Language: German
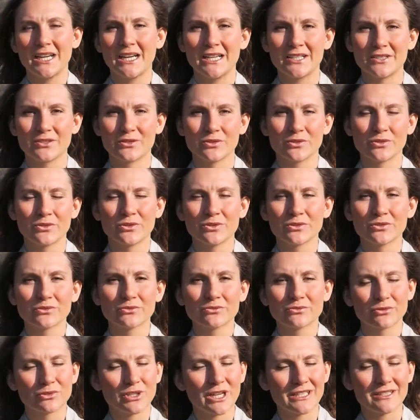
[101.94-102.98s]
Also du
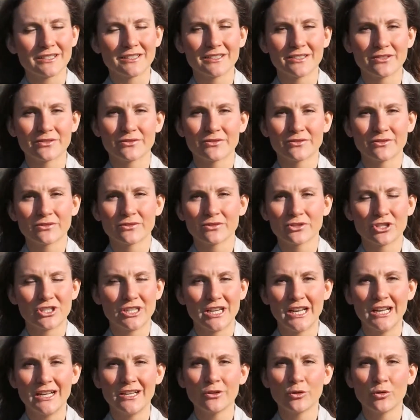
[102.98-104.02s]
kannst es
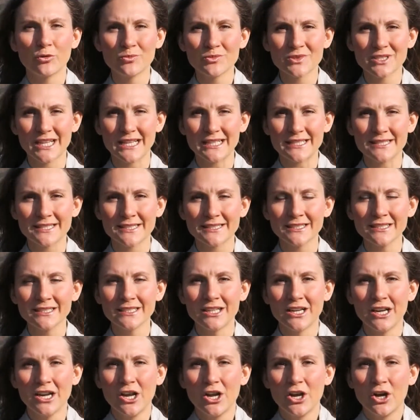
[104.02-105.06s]
schnell umsetzen
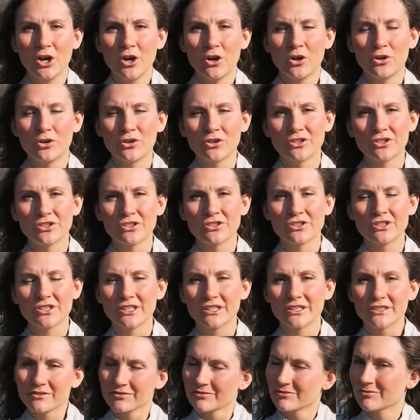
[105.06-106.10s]
und
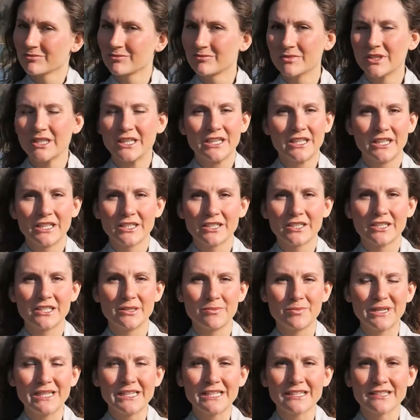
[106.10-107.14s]

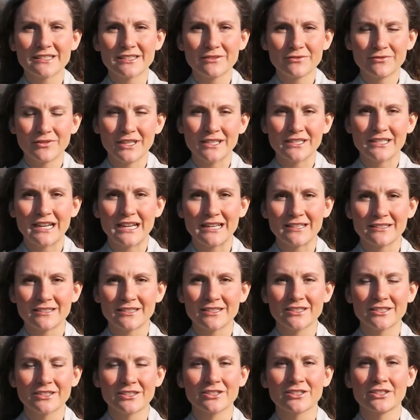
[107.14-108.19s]
die Bilder sind
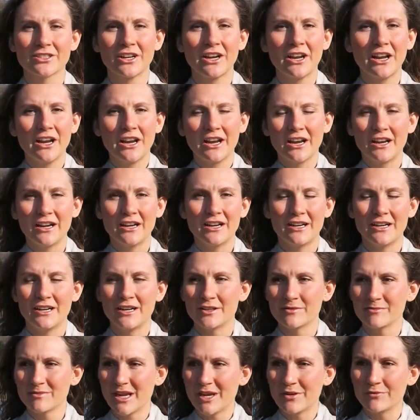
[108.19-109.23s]
fantastisch,
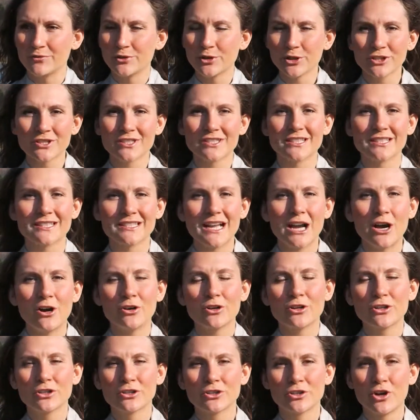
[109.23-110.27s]
ähm, er würzt es
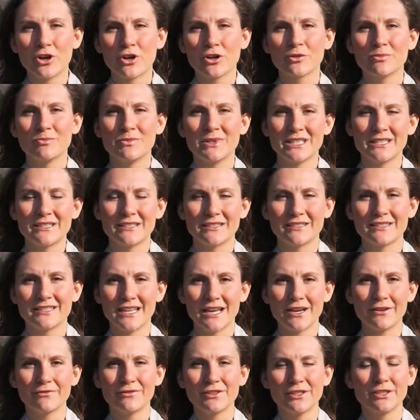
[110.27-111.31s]
auch noch mit
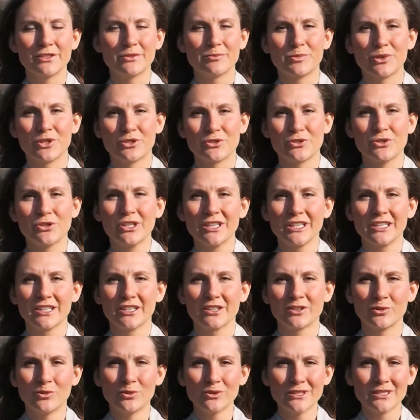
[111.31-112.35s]
sehr viel persönlicher
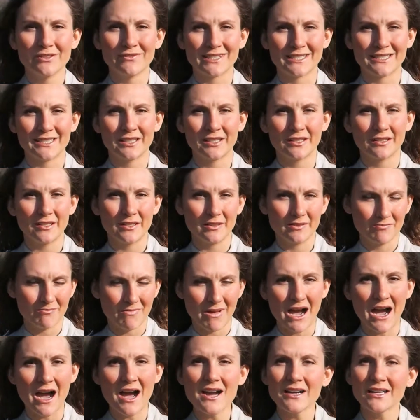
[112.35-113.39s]
Note, was ich
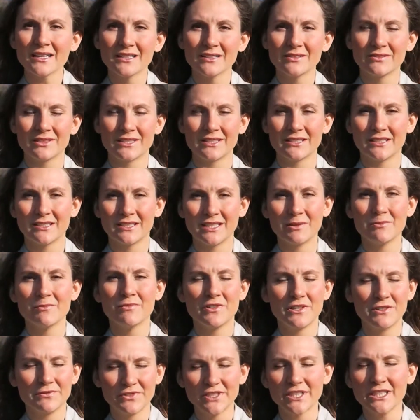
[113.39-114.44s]
mag, was ich in dem
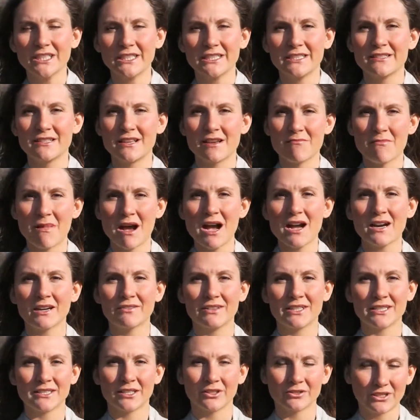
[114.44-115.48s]
Fall wirklich sehr mag,
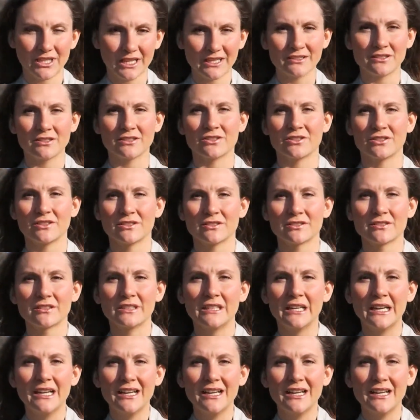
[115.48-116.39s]
weil es authentisch ist